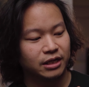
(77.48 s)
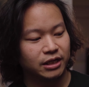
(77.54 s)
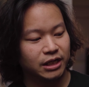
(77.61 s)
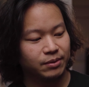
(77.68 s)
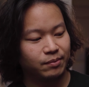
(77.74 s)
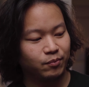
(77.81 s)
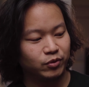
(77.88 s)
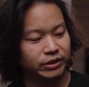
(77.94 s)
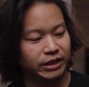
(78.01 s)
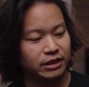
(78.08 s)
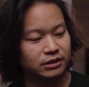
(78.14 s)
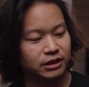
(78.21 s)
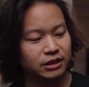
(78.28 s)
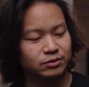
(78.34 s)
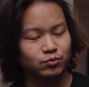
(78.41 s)
dia mempunyai
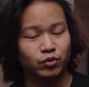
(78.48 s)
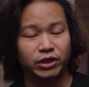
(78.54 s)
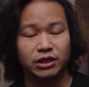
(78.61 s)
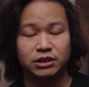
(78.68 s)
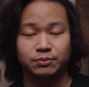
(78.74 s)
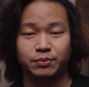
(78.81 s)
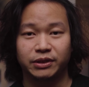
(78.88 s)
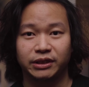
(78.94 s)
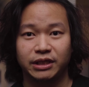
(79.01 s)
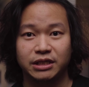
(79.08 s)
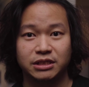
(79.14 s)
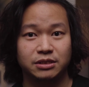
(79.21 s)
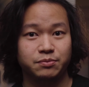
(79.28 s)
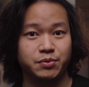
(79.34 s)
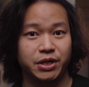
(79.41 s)
size mungkin seperti
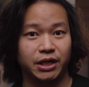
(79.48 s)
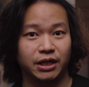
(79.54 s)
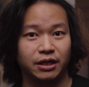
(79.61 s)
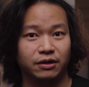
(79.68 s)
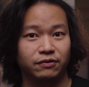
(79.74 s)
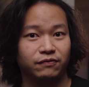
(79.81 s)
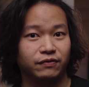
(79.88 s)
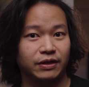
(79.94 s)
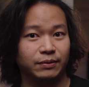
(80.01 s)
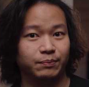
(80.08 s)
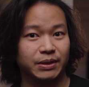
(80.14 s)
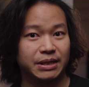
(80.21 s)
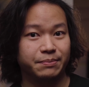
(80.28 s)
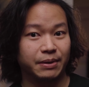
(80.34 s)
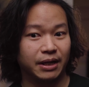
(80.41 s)
JBL Flip
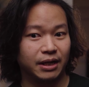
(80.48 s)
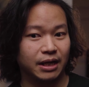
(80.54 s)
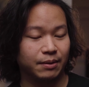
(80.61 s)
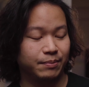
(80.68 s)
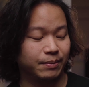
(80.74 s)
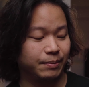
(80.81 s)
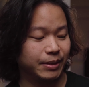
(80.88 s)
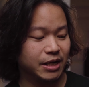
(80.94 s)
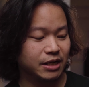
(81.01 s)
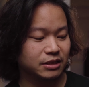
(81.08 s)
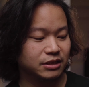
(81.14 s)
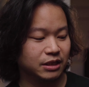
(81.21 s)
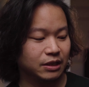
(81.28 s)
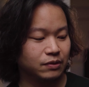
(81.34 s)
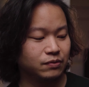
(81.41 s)
5, nggak berbeda
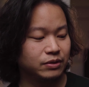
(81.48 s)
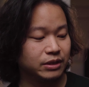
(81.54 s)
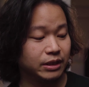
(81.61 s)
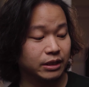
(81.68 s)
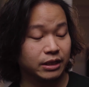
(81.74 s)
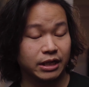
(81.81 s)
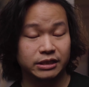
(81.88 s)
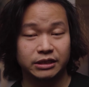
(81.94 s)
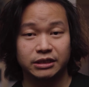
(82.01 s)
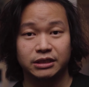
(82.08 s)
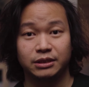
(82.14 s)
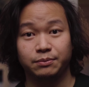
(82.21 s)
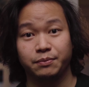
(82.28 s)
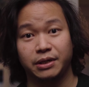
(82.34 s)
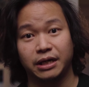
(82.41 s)
jauh dan dari
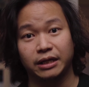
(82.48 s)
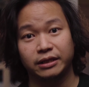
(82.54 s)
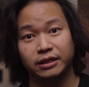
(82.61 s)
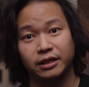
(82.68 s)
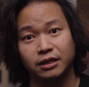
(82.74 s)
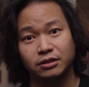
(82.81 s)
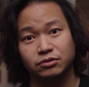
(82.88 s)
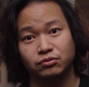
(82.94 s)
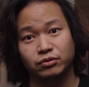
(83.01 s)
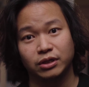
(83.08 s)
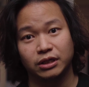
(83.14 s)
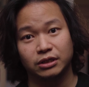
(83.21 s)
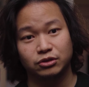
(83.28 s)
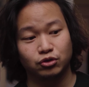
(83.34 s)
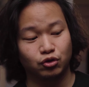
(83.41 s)
sisi beratnya
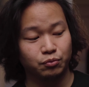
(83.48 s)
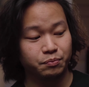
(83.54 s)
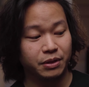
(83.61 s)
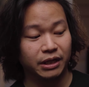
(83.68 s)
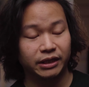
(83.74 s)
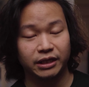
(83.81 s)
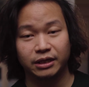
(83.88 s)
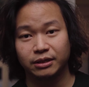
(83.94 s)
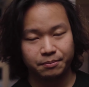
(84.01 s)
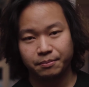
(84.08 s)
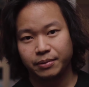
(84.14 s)
juga cukup berat nih.